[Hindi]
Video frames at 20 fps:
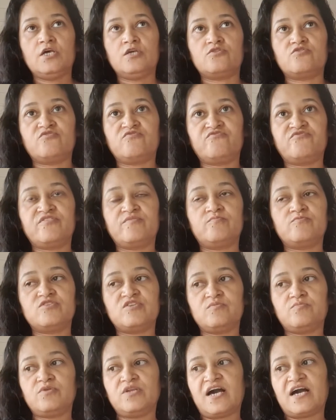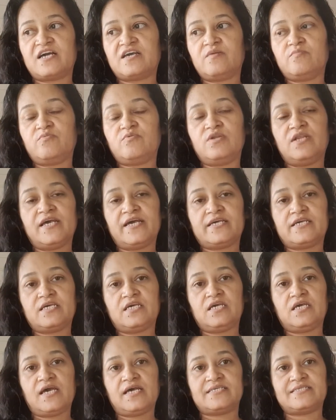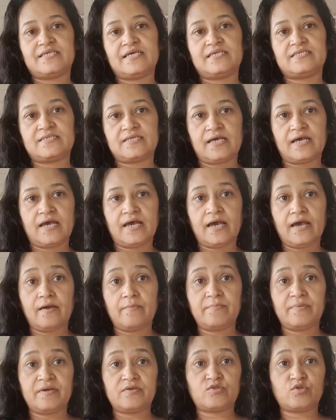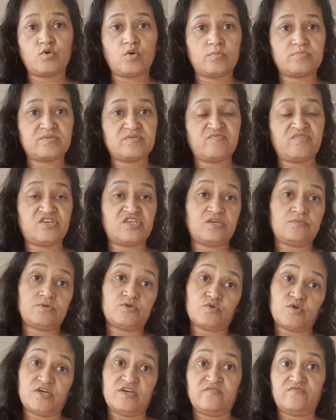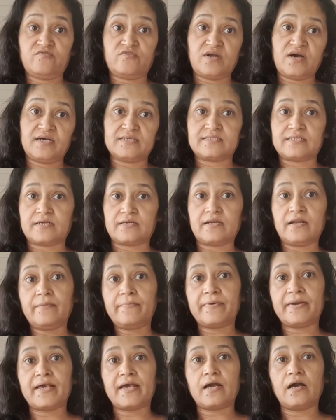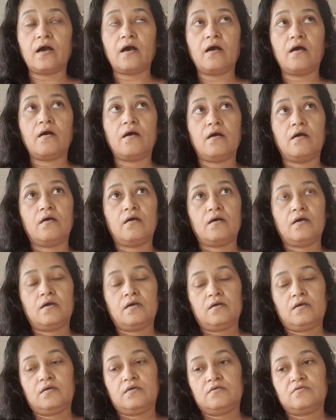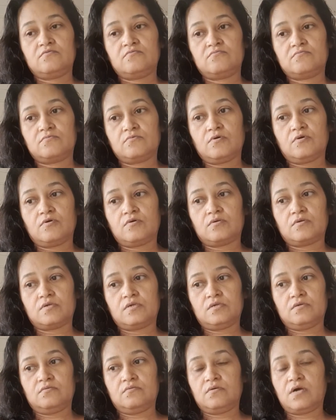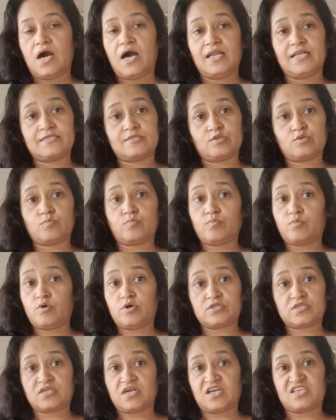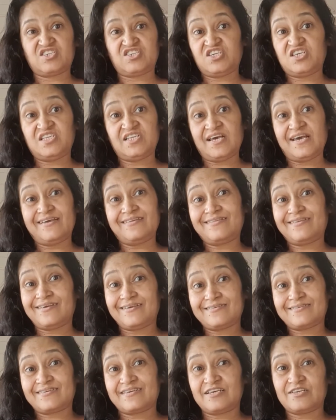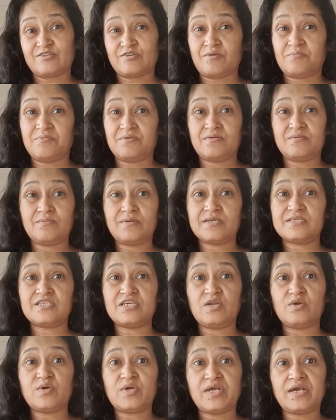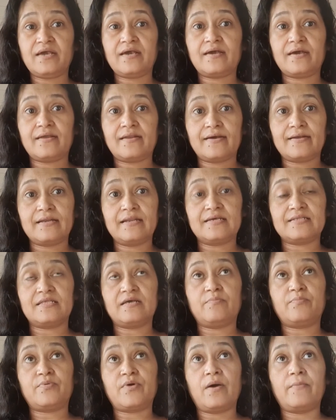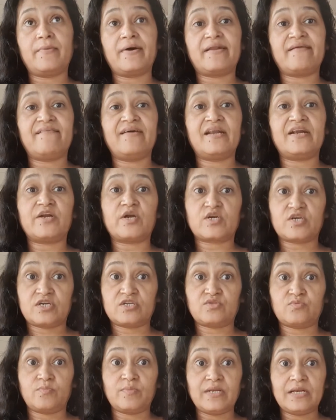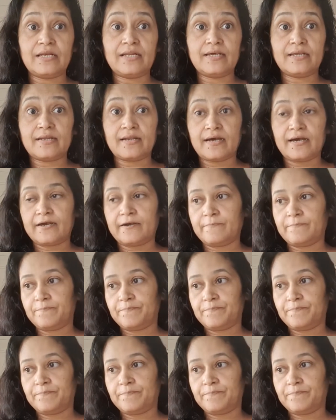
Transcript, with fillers: तो फिर मुझे बुला के बोले कि ऐसा ऐसा है अभी तो ऑब्जर्वेशन में ट्वेंटी फोर आवर्स रखना पड़ेगा और हालत तो बहुत अच्छी नहीं थी इसकी तो हमने उन्होंने चलो ठीक है रख लेते हैं अब तो हमारा वाला डॉक्टर तो मिल नहीं रहा है